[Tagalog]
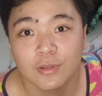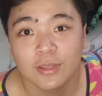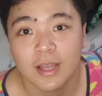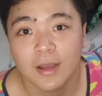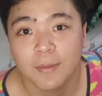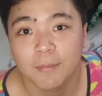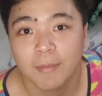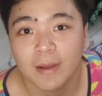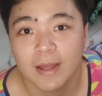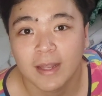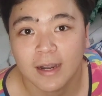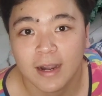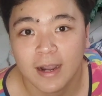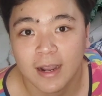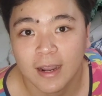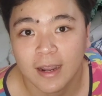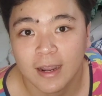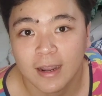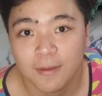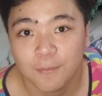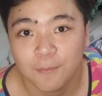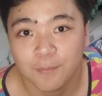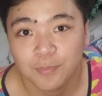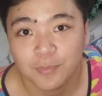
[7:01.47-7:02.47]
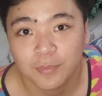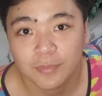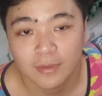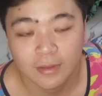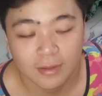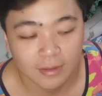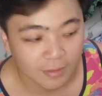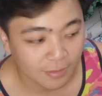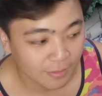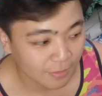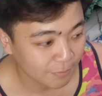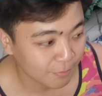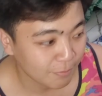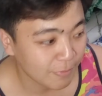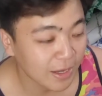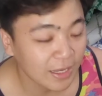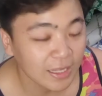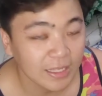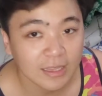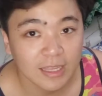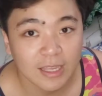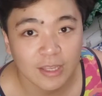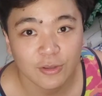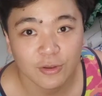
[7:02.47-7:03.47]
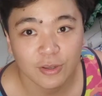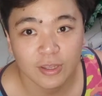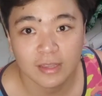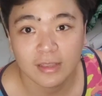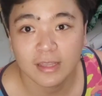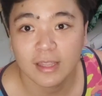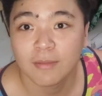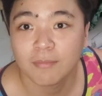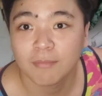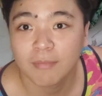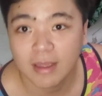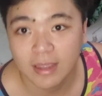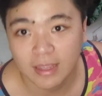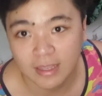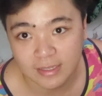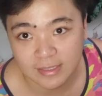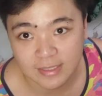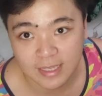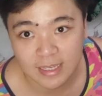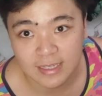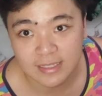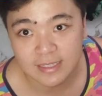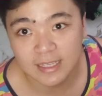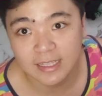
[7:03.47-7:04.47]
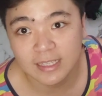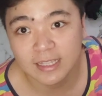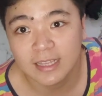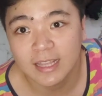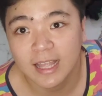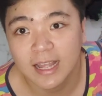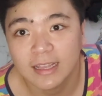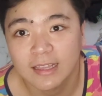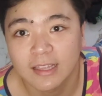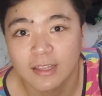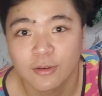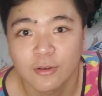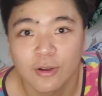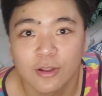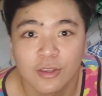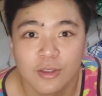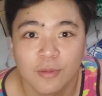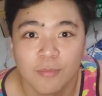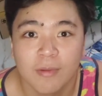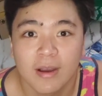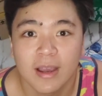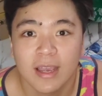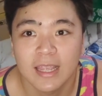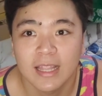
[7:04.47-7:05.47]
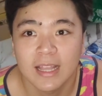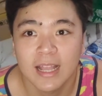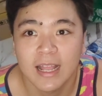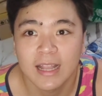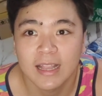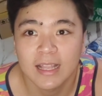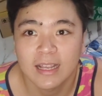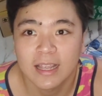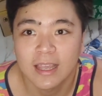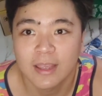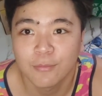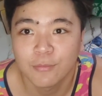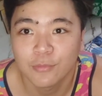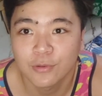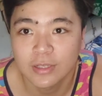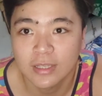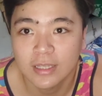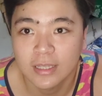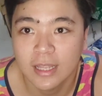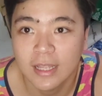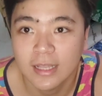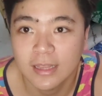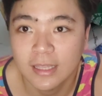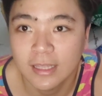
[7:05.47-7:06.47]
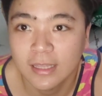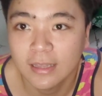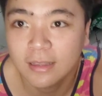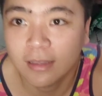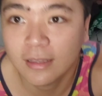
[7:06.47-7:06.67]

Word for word: muna para makita nyo and then maisa-isa din natin kung ano yung mga ilalagay muna natin.